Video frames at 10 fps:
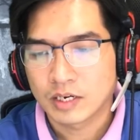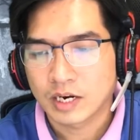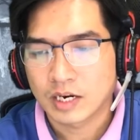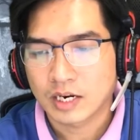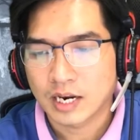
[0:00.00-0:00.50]

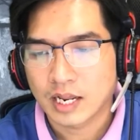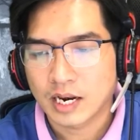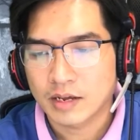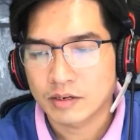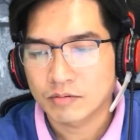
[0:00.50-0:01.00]
Cũng may
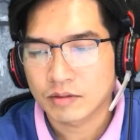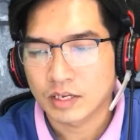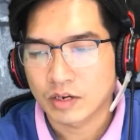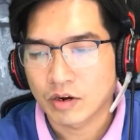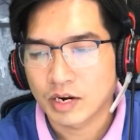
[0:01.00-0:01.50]
là đồ
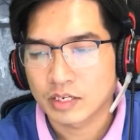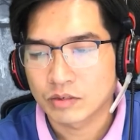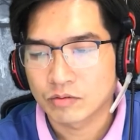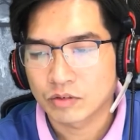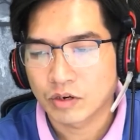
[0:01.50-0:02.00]
chừng mấy hôm
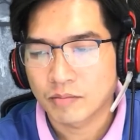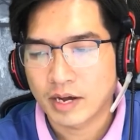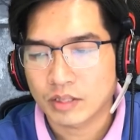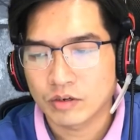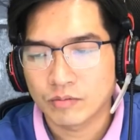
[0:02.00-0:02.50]
trước,
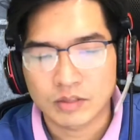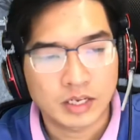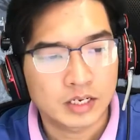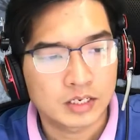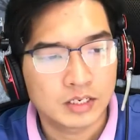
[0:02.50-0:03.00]
con chó
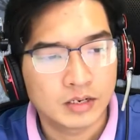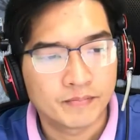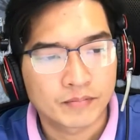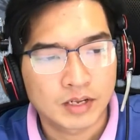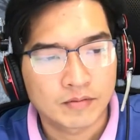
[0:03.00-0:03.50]
có lẽ bỏ
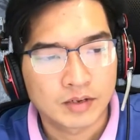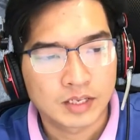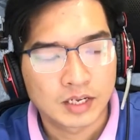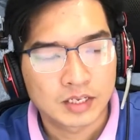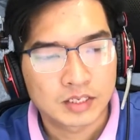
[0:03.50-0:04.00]
ăn quá
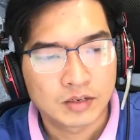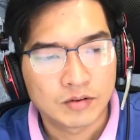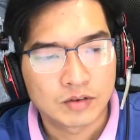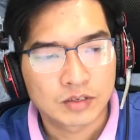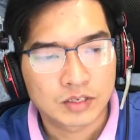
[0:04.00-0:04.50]
lâu
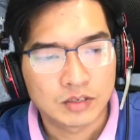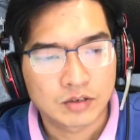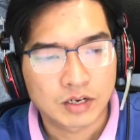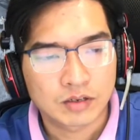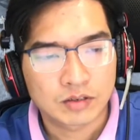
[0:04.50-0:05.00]
thành ra kiệt
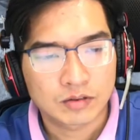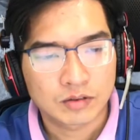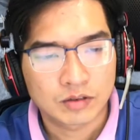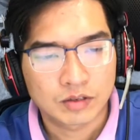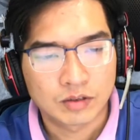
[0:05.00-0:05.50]
sức,
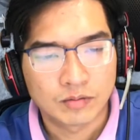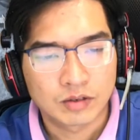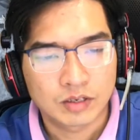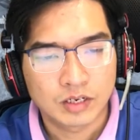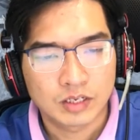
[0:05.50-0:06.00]
không
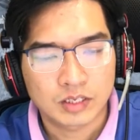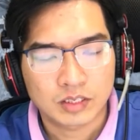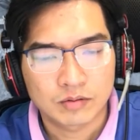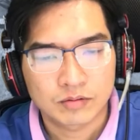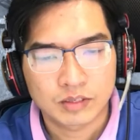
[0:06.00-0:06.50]
còn hú
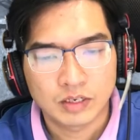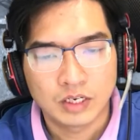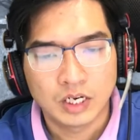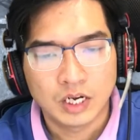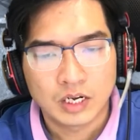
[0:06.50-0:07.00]
nổi,
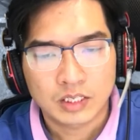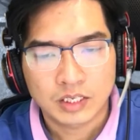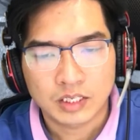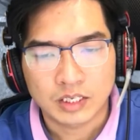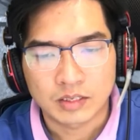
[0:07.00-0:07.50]
và dĩ
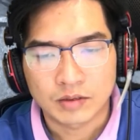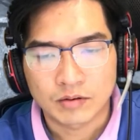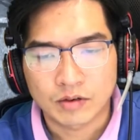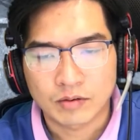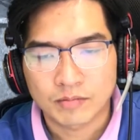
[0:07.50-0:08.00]
nhiên là
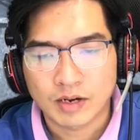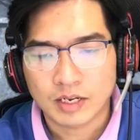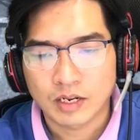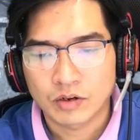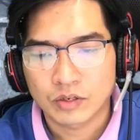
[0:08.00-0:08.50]
cũng không
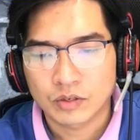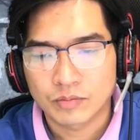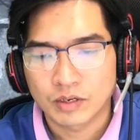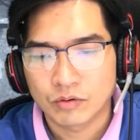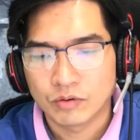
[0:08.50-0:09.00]
sống thêm
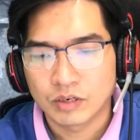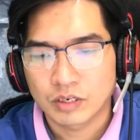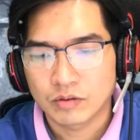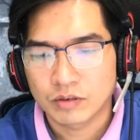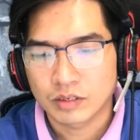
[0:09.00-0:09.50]
được lâu,
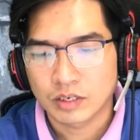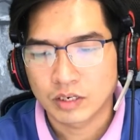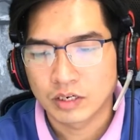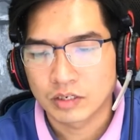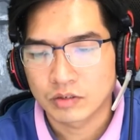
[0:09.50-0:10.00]
cuối
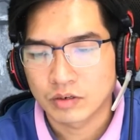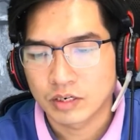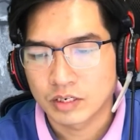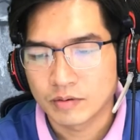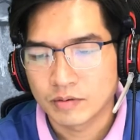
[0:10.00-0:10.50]
cùng thì
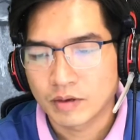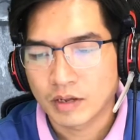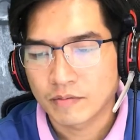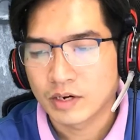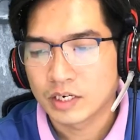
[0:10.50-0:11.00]
lăn đùng
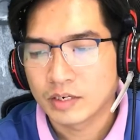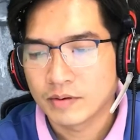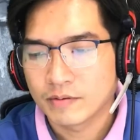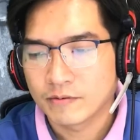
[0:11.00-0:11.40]
ra mà chết.